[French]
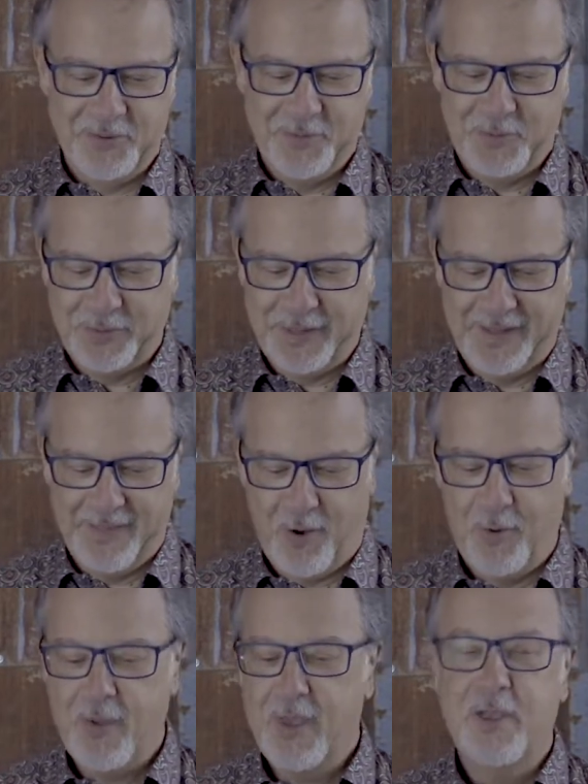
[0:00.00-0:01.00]
au niveau des
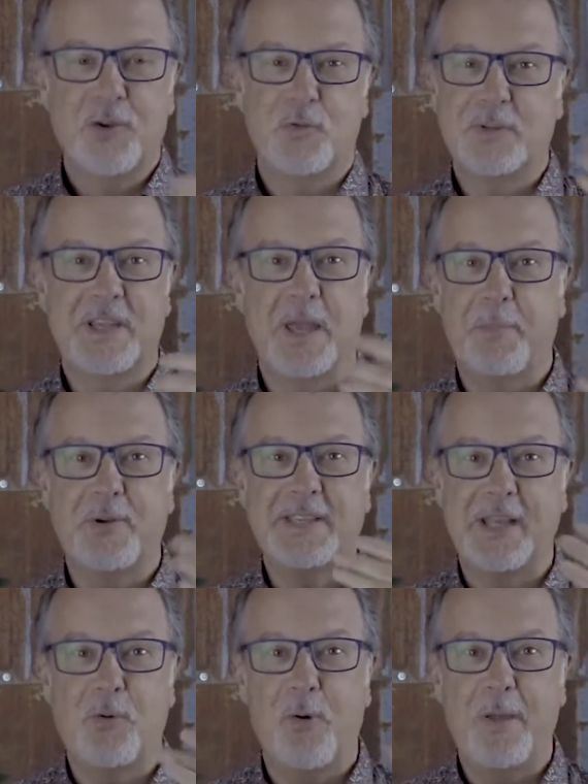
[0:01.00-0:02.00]
noms. Je vous dirai pas
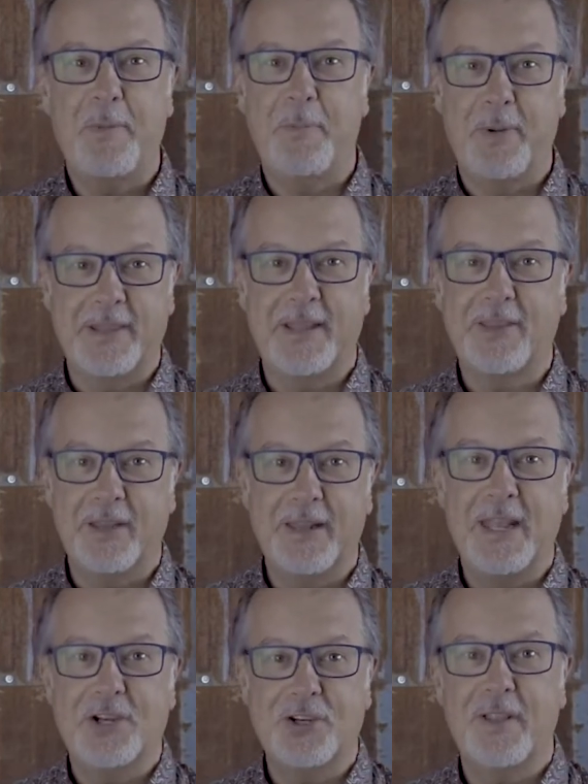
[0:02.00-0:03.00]
c'est quoi, puis peut-être que
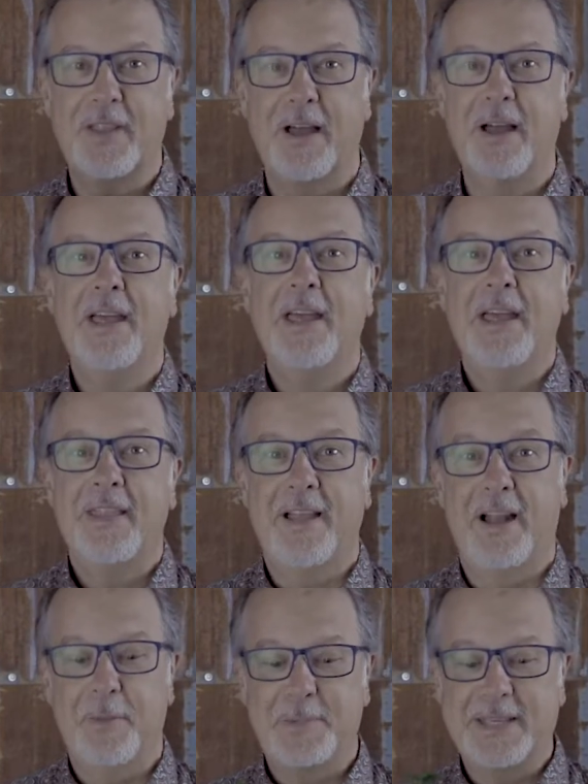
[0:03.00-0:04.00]
des gens
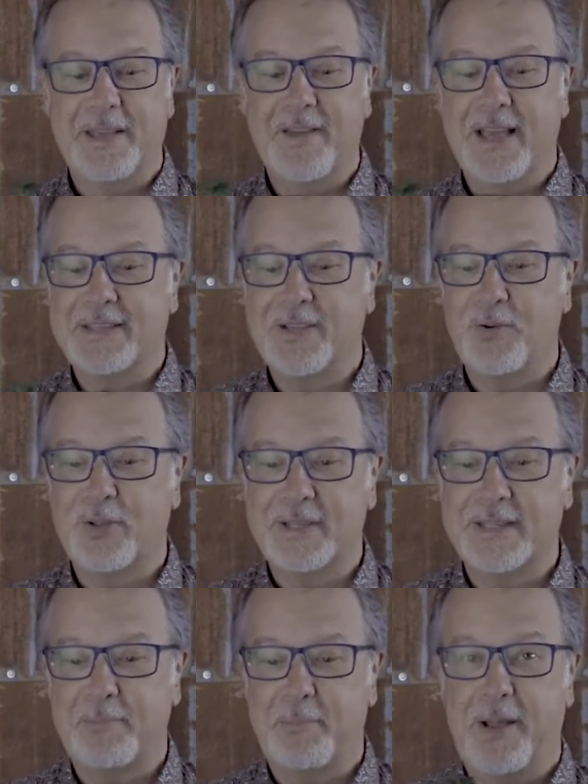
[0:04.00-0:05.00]
dans, l'observation de
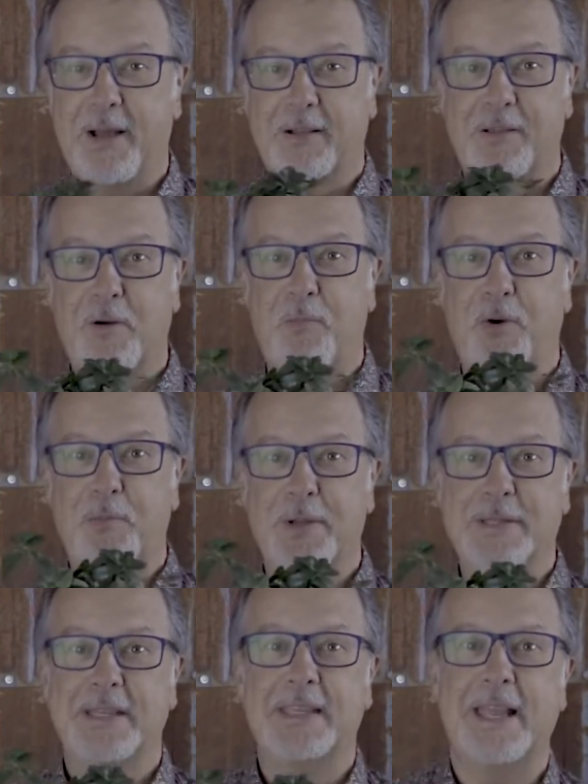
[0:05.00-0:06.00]
cette plante-là vont pouvoir me
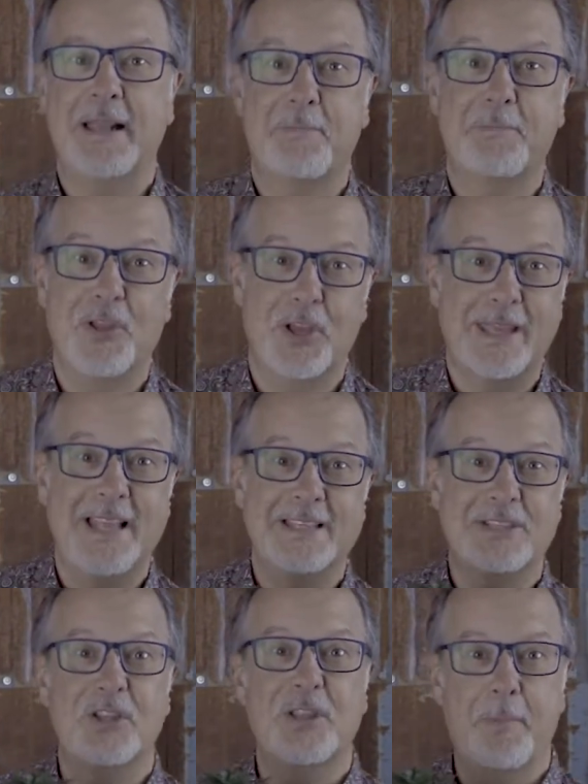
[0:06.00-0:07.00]
dire de quelle
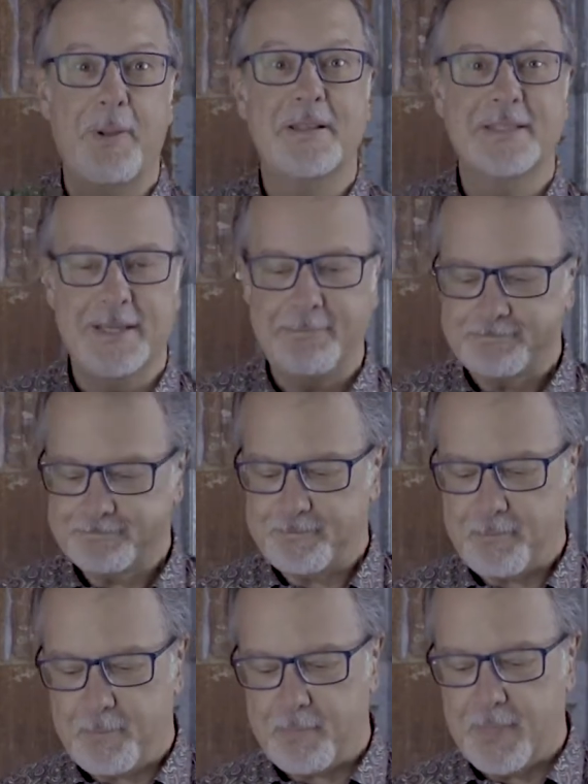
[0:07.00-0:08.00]
sorte de plante c'est.
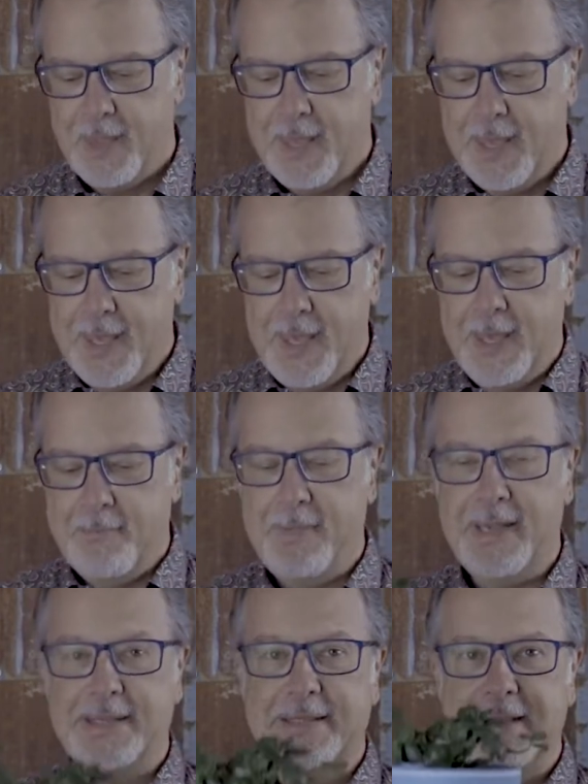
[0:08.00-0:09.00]

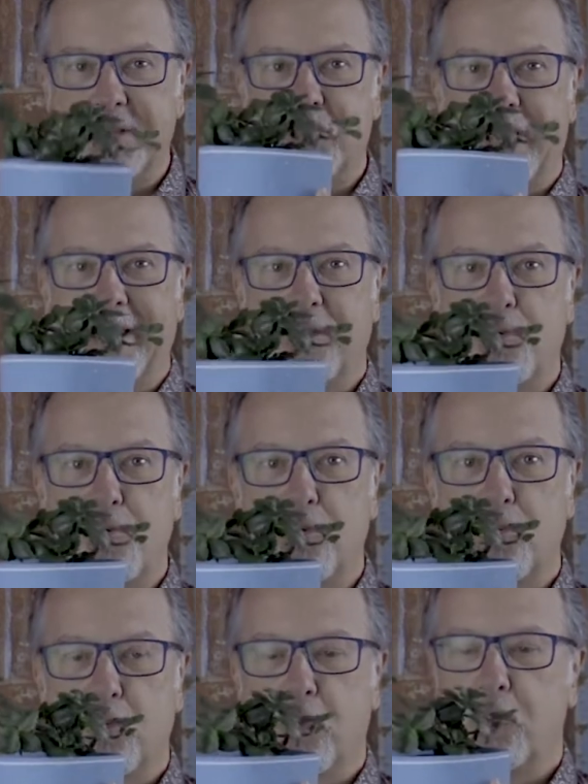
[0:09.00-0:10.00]
Mais si je la
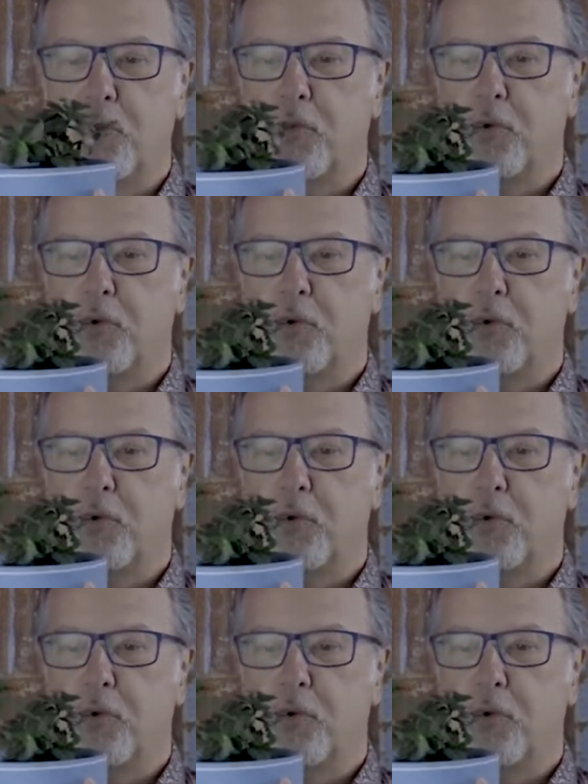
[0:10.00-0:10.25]
tourne